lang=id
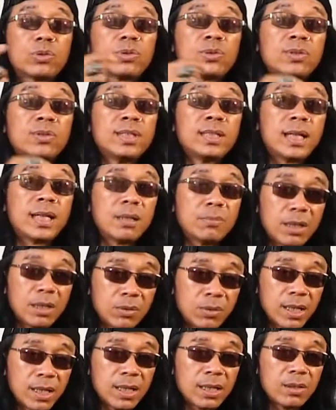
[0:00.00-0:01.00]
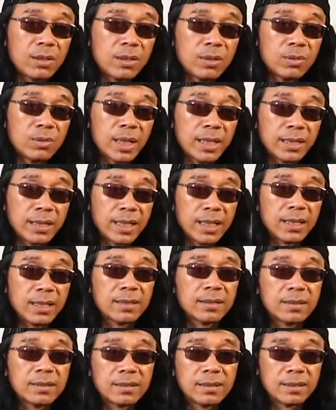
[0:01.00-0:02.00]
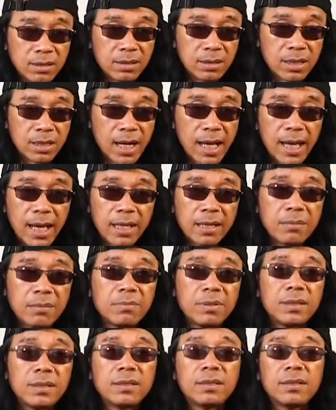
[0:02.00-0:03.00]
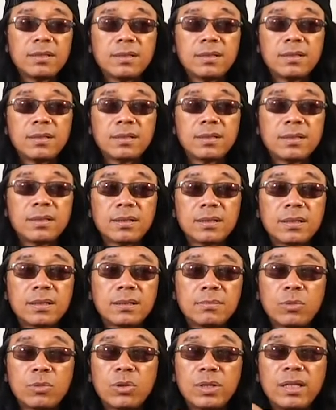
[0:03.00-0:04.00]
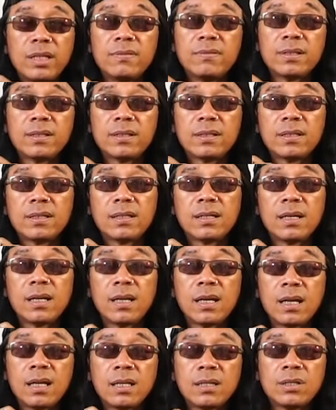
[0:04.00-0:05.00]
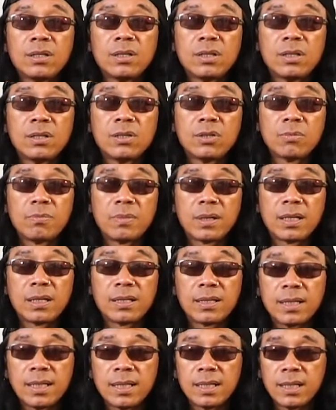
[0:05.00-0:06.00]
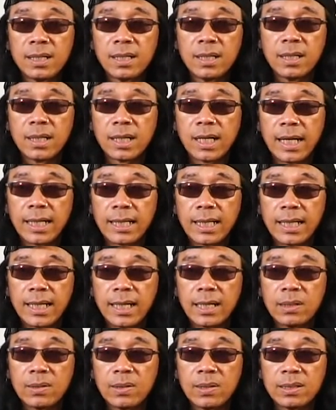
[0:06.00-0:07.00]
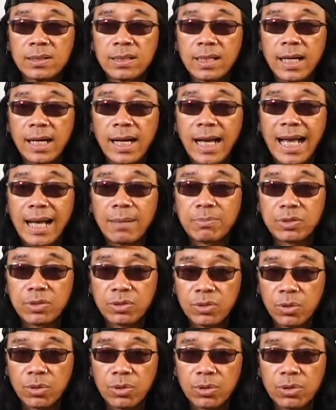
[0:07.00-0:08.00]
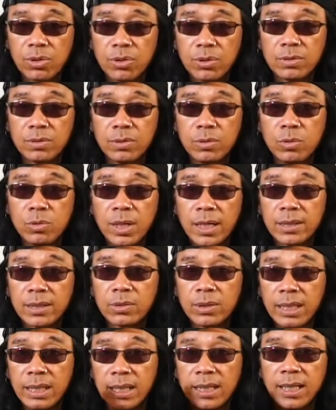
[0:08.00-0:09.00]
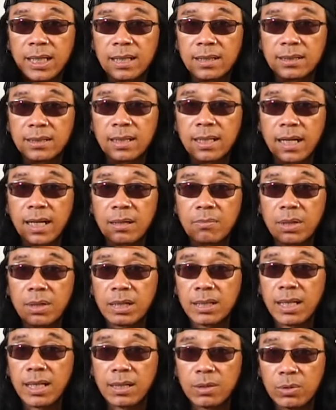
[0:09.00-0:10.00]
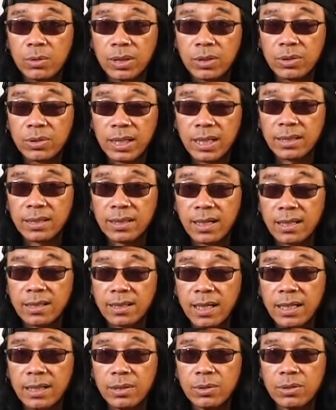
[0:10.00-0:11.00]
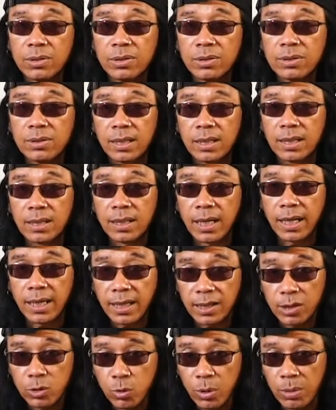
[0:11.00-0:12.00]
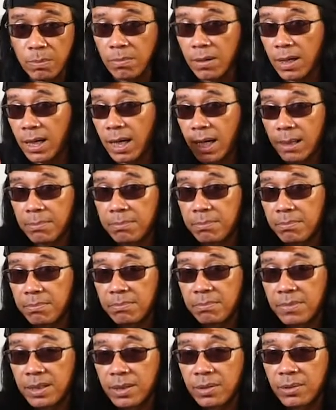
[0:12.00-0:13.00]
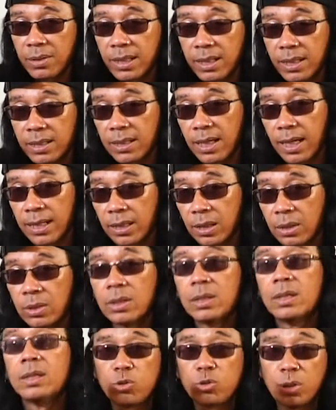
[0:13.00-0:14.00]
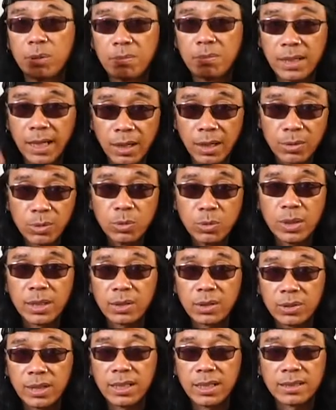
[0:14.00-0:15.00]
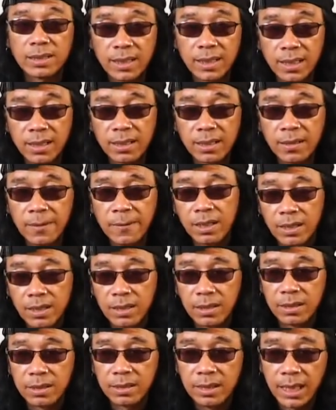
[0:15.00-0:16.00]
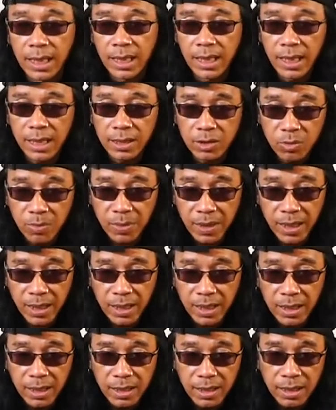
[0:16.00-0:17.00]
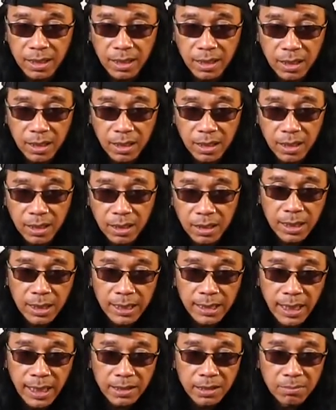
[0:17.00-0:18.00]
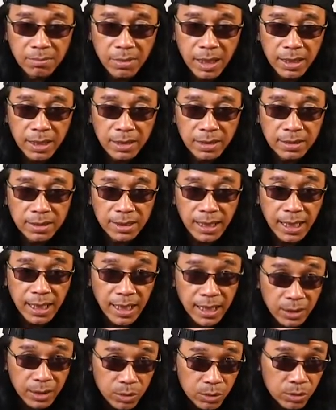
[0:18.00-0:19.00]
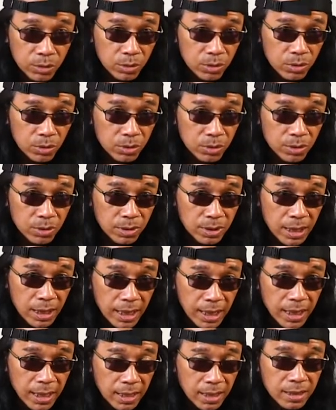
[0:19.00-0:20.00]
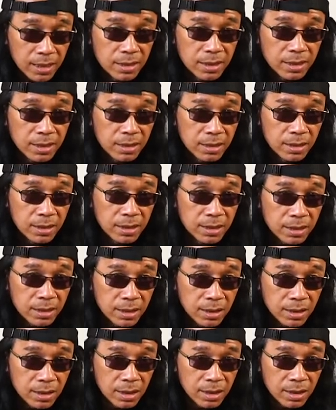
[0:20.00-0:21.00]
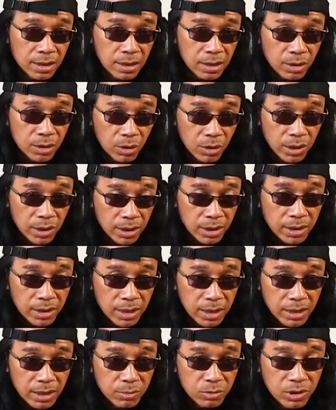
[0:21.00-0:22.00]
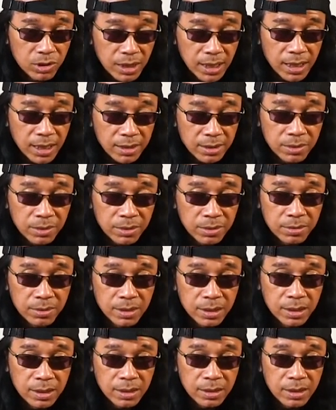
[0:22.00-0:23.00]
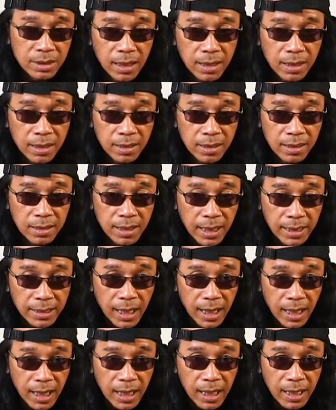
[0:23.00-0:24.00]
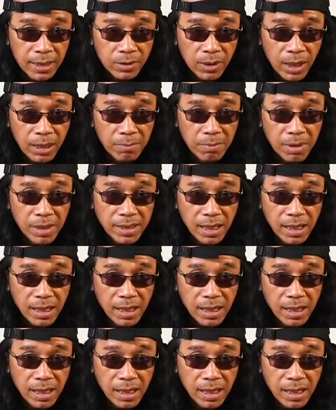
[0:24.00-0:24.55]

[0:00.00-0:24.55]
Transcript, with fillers: di tahap awal lu latihan try to be uh, more even in, in your picking jadi ketika lu sedang upstroke dua atau tiga senar merentang dua atau tiga senar sekaligus kayak sweep up gitu ya kan atau sweep down dua atau tiga senar uh, jaga supaya uh, ketajaman staccato dering uh, eh, uh, note yang dibunyikan itu uh, rata atau hampir